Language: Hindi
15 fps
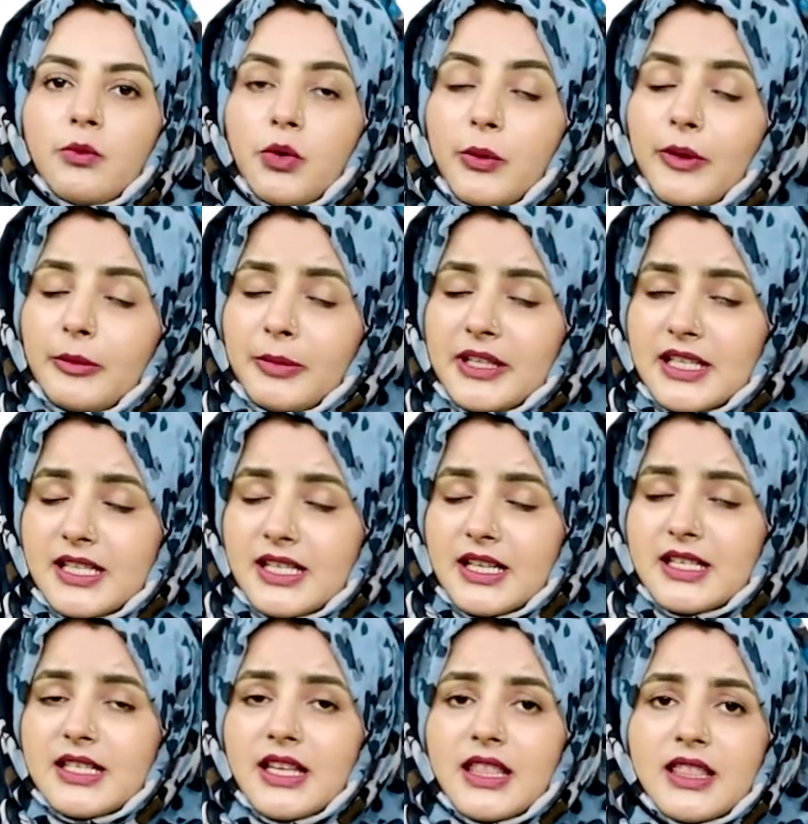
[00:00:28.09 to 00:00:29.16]
वी विल बी
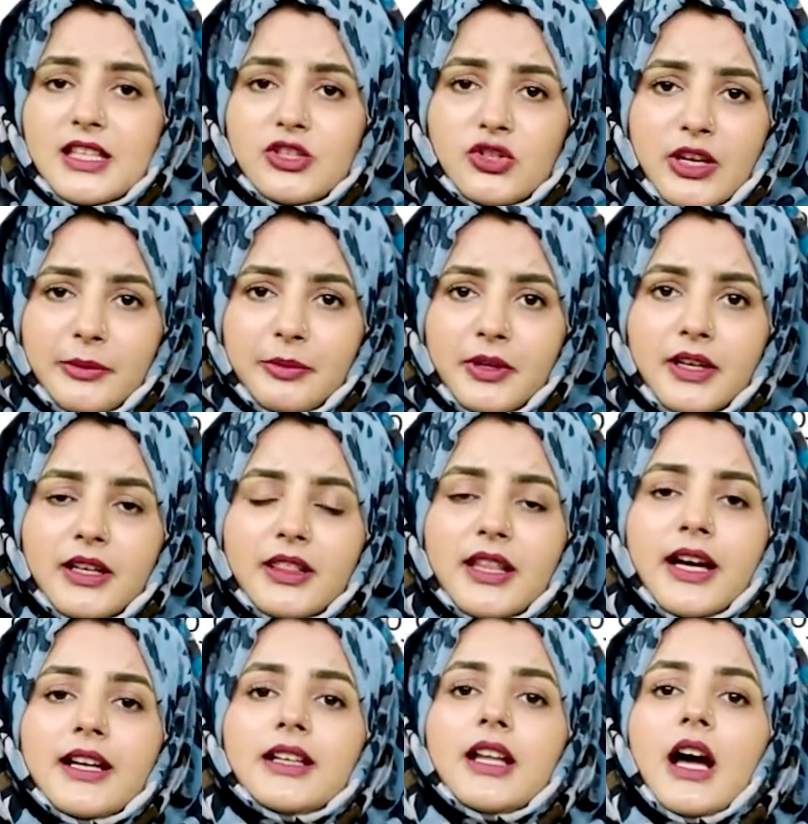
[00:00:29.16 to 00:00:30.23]
डिस्कस इन दिस चैप्टर
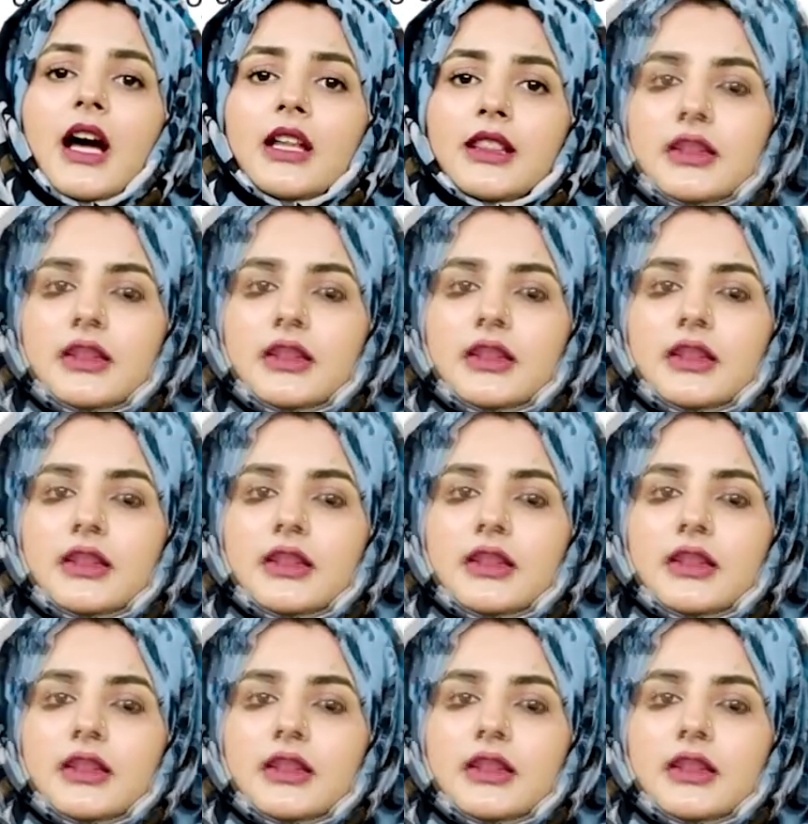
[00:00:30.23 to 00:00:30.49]
दैट